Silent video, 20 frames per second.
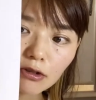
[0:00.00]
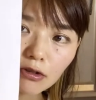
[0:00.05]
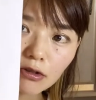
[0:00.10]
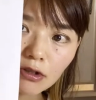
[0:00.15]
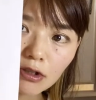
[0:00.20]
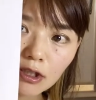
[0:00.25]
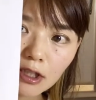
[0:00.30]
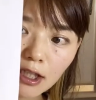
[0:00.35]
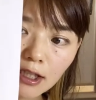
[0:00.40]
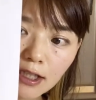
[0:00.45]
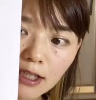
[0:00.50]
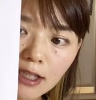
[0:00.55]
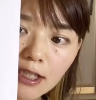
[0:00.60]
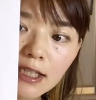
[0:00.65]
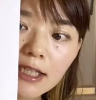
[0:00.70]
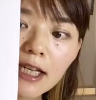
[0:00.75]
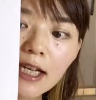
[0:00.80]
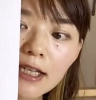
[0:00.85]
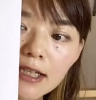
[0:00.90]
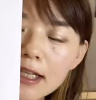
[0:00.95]
1日
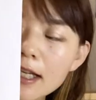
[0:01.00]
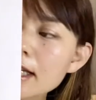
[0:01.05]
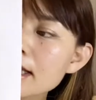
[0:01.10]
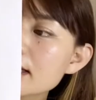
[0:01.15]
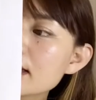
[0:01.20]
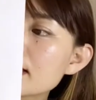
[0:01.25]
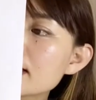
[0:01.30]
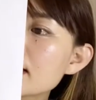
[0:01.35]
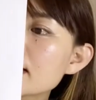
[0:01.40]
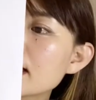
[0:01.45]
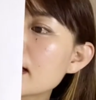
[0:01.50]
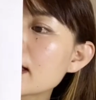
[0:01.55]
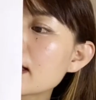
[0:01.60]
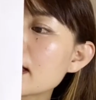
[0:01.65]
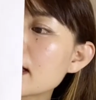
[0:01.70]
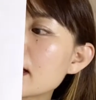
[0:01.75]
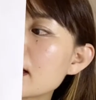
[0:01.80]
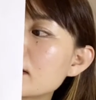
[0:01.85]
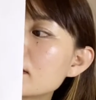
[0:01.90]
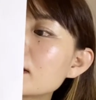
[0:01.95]
時点で賃貸
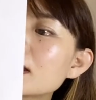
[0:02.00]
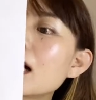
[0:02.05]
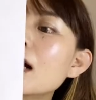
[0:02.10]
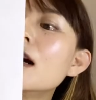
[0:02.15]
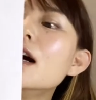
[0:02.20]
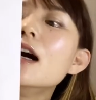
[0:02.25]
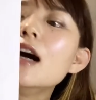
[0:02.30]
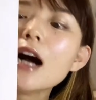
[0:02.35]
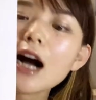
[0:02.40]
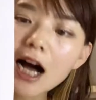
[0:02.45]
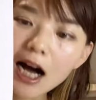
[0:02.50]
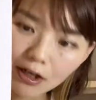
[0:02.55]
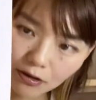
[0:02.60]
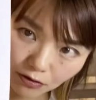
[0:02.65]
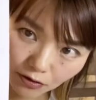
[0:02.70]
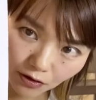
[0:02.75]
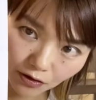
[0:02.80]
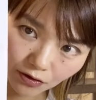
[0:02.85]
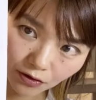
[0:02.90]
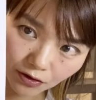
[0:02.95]
契約がある
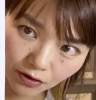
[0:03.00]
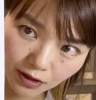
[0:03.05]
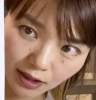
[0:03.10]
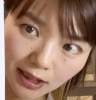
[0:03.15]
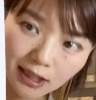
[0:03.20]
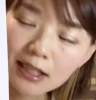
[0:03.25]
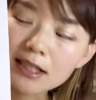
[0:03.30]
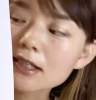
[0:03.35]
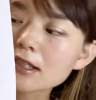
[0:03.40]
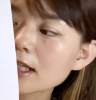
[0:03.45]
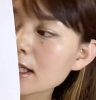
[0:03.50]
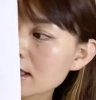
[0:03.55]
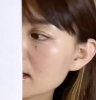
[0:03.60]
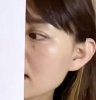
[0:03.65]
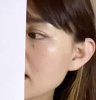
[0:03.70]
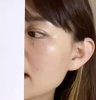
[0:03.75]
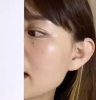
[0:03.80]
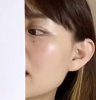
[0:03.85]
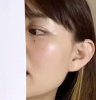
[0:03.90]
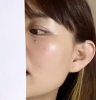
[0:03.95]
ということ、事実です
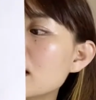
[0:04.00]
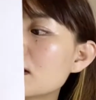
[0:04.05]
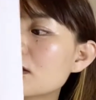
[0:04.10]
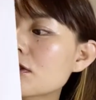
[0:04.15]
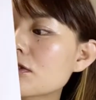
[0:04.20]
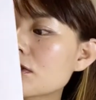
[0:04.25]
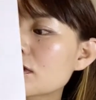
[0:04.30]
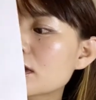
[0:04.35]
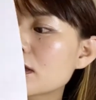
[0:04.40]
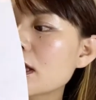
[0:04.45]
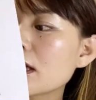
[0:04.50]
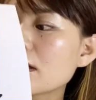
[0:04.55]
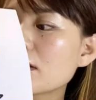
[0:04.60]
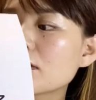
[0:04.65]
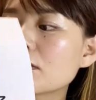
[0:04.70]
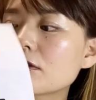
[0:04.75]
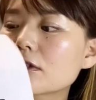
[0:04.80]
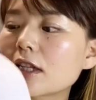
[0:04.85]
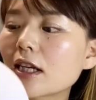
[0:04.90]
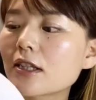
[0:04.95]
ね。そして
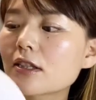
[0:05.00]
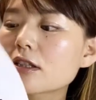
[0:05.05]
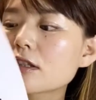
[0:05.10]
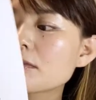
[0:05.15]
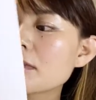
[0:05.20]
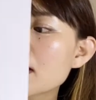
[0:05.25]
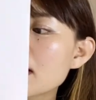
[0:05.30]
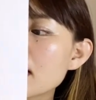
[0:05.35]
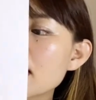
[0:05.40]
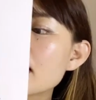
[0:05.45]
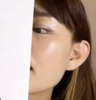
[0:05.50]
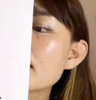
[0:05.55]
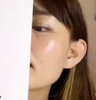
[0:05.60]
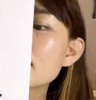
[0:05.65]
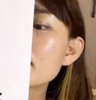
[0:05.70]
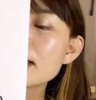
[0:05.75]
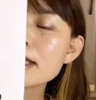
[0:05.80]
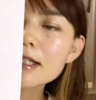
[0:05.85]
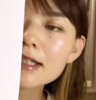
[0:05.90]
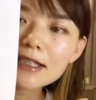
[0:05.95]
2つ目が、
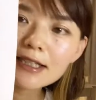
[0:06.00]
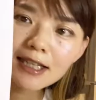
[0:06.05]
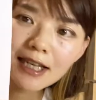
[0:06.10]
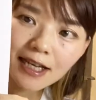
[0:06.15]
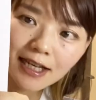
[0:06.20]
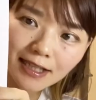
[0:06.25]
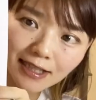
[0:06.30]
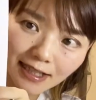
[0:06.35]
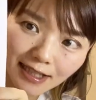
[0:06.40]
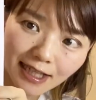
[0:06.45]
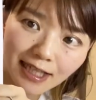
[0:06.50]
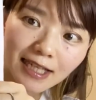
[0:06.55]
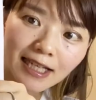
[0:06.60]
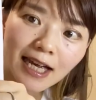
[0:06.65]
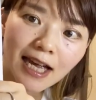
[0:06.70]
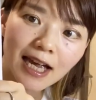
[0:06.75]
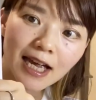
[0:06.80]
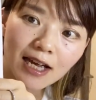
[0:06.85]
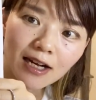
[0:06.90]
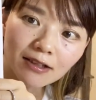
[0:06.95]
申請時
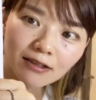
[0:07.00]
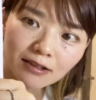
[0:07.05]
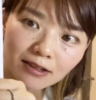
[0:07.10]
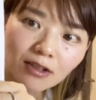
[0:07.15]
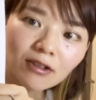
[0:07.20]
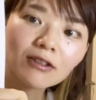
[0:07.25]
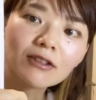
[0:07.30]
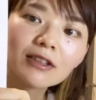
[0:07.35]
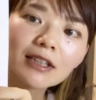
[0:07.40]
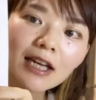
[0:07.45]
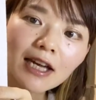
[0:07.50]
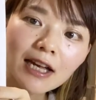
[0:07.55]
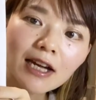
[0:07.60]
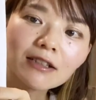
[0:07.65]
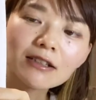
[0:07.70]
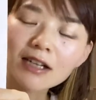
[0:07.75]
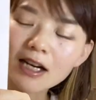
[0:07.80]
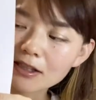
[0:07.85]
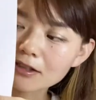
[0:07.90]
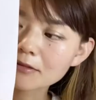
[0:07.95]
に契約が
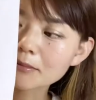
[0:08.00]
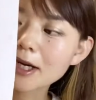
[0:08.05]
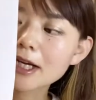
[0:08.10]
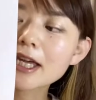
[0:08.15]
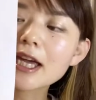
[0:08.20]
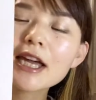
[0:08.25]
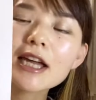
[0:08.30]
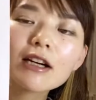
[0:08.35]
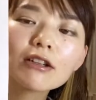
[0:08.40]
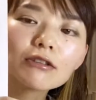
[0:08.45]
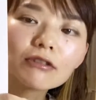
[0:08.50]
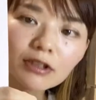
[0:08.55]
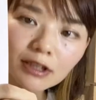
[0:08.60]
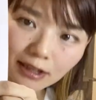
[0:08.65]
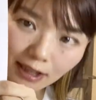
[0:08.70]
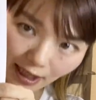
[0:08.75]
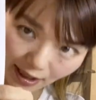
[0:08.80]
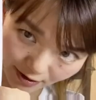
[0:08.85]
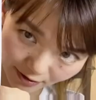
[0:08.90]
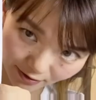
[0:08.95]
ある。契約をし
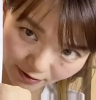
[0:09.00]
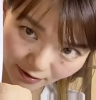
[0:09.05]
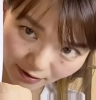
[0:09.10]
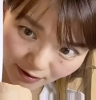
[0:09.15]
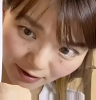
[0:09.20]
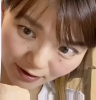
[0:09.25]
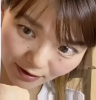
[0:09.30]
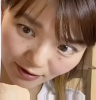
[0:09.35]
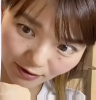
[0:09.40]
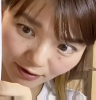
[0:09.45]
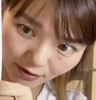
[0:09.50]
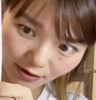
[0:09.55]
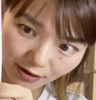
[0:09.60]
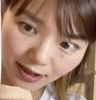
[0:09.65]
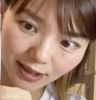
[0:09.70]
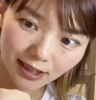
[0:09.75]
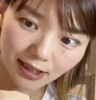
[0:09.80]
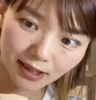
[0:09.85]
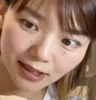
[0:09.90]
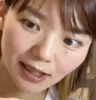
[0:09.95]
ているという
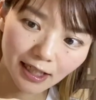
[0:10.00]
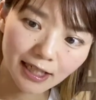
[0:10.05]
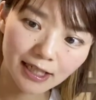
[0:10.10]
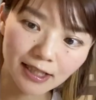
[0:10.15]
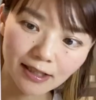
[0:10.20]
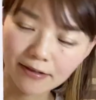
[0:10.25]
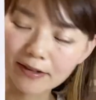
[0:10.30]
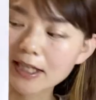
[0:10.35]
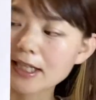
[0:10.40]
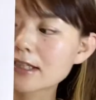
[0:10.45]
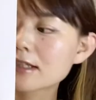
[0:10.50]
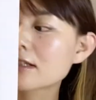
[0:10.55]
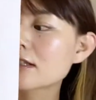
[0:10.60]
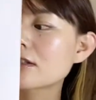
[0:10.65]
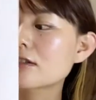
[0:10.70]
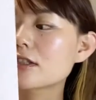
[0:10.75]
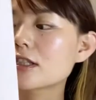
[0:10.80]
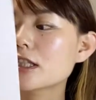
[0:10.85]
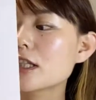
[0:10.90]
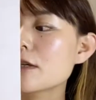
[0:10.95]
事実が必要です。
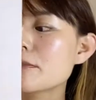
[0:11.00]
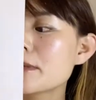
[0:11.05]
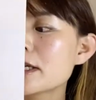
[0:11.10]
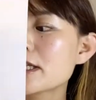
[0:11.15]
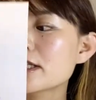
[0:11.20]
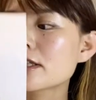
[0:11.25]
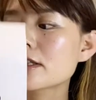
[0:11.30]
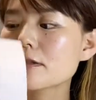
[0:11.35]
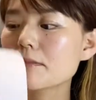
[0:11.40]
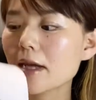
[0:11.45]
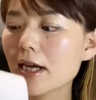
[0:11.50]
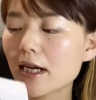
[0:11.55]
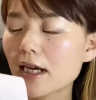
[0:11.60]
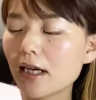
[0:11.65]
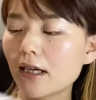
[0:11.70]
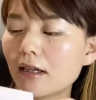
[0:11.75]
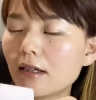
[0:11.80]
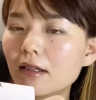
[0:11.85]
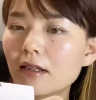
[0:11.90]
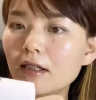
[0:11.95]
そして3つ目
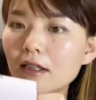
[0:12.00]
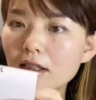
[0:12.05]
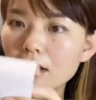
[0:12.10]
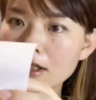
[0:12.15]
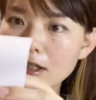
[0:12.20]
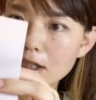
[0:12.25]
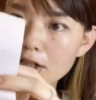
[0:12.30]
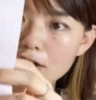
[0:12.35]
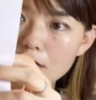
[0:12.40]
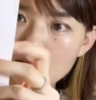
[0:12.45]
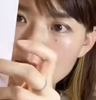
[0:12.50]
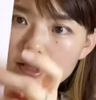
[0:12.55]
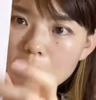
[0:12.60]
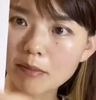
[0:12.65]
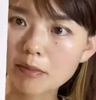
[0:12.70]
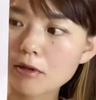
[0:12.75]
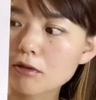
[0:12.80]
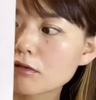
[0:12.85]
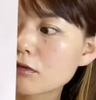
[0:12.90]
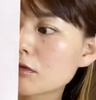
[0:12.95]
が、すいません、
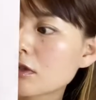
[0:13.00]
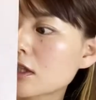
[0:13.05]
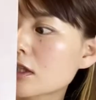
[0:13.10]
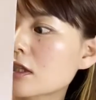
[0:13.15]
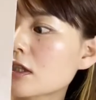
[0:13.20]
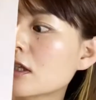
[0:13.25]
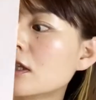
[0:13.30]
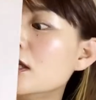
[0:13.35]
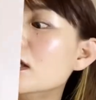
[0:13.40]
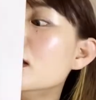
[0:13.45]
ペロッとなっちゃった。